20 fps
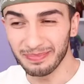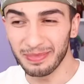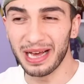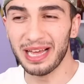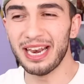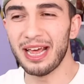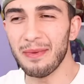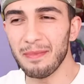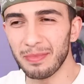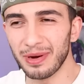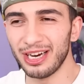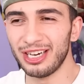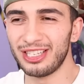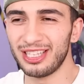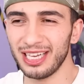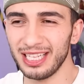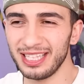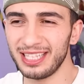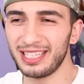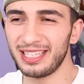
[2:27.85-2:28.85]
Ben en
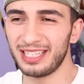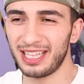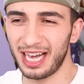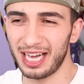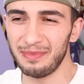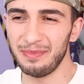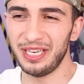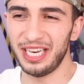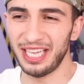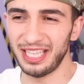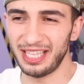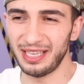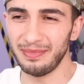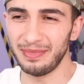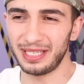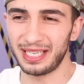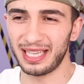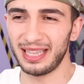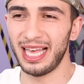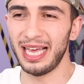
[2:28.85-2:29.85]
baştan tahmin
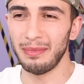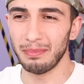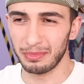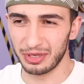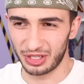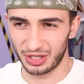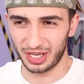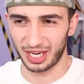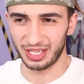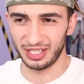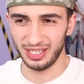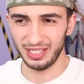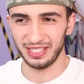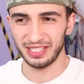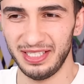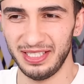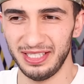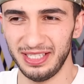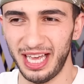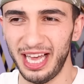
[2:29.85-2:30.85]
edeyim slime mı
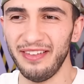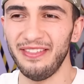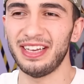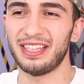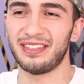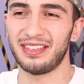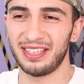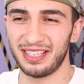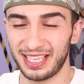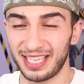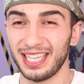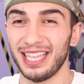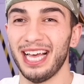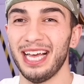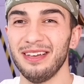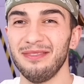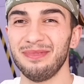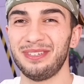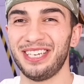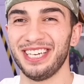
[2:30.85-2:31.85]
çıkacak? Evet
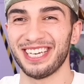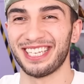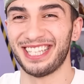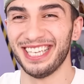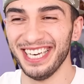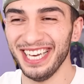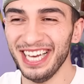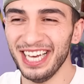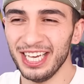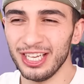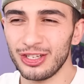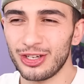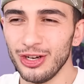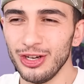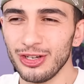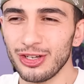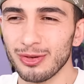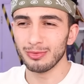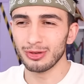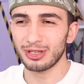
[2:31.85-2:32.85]
slime çıktı.
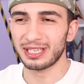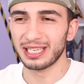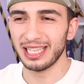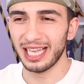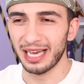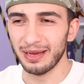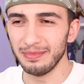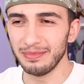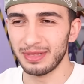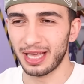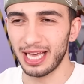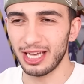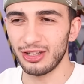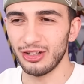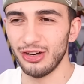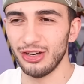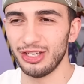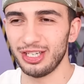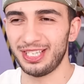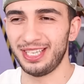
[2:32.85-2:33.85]
Çünkü bu slime
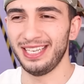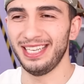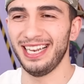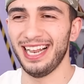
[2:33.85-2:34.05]
teknolojisi